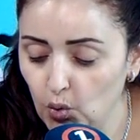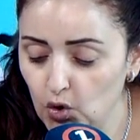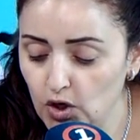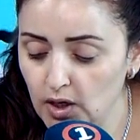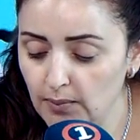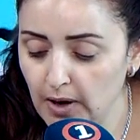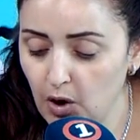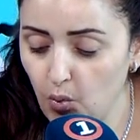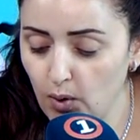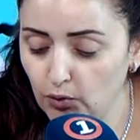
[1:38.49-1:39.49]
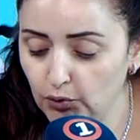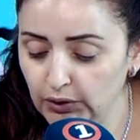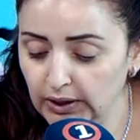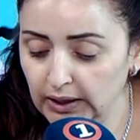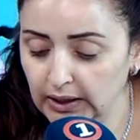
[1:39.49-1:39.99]
كل ما هو
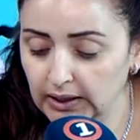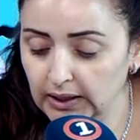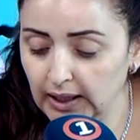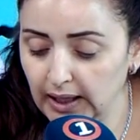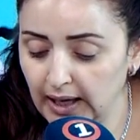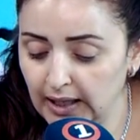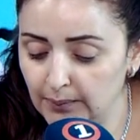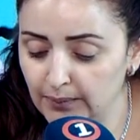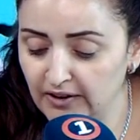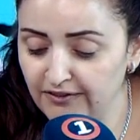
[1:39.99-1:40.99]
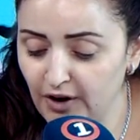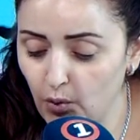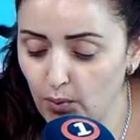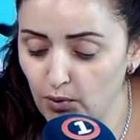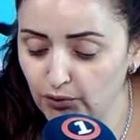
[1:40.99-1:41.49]
مفيد للقلب
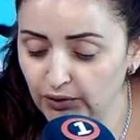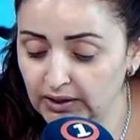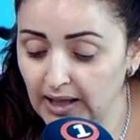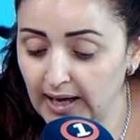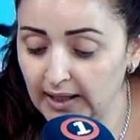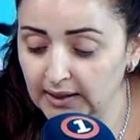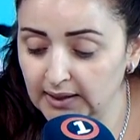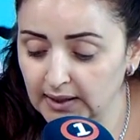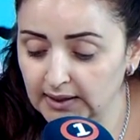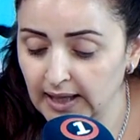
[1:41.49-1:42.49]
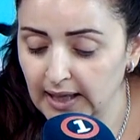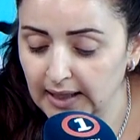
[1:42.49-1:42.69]
فهو مفيد ايضا